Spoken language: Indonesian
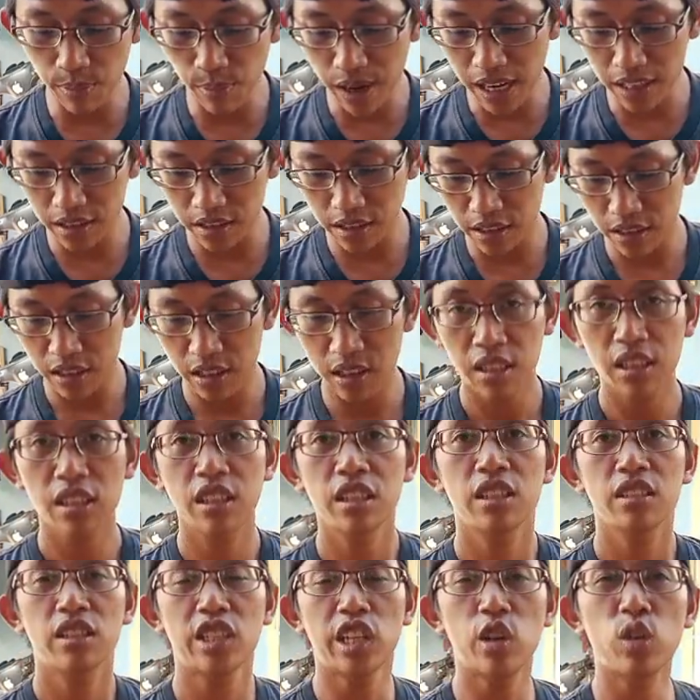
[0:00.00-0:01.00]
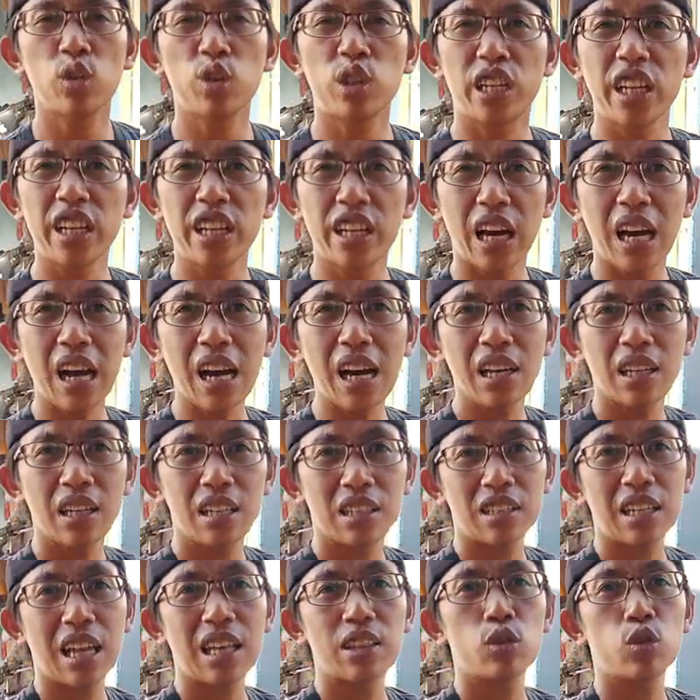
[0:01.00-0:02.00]
mas. COD ya,
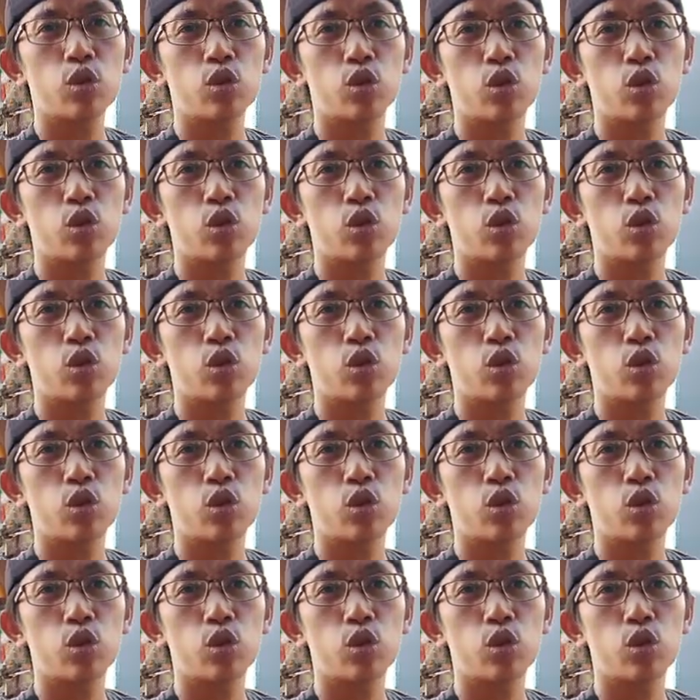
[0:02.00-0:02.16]
satu